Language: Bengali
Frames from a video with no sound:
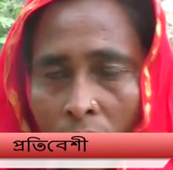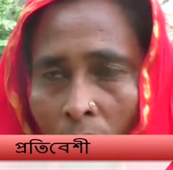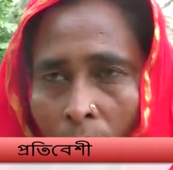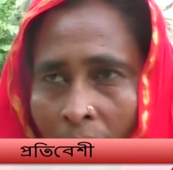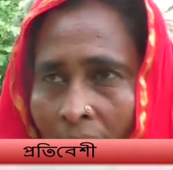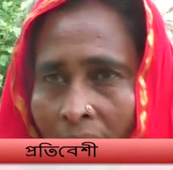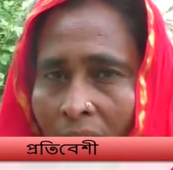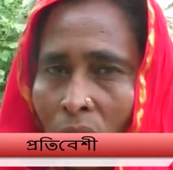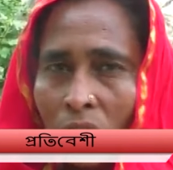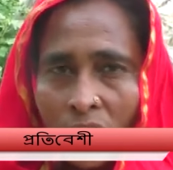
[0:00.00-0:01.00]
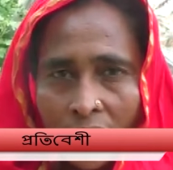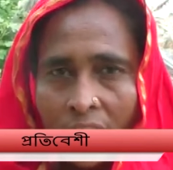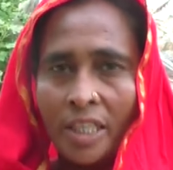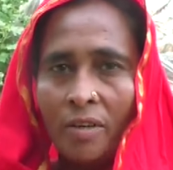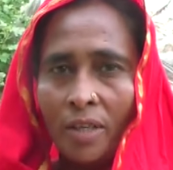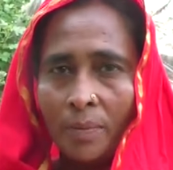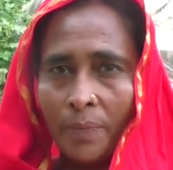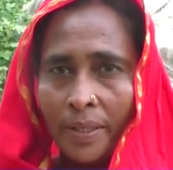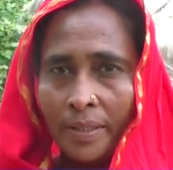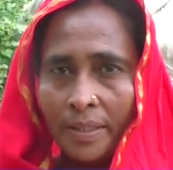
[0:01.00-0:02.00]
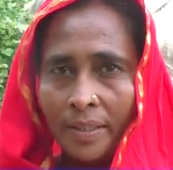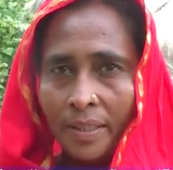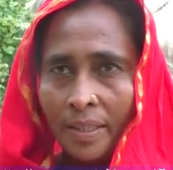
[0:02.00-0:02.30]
চম্পার এলাকায় কোনো চিকিৎসা করাতে পারিনি